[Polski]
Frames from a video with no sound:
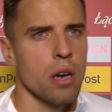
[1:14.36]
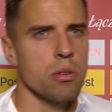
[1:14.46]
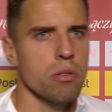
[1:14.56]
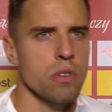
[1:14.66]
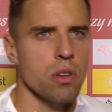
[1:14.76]

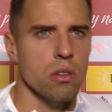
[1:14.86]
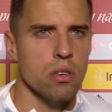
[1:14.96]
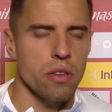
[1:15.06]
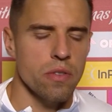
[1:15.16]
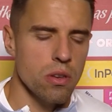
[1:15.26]
musimy
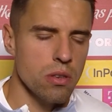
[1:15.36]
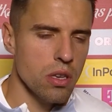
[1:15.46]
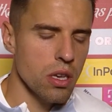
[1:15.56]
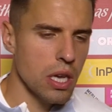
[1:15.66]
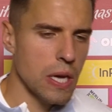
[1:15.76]
wyciągnąć te
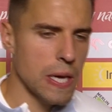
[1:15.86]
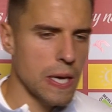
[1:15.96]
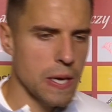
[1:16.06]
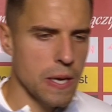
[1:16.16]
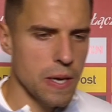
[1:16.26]
wnioski.
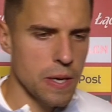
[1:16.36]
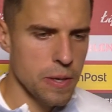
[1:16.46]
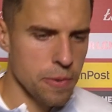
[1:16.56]
E,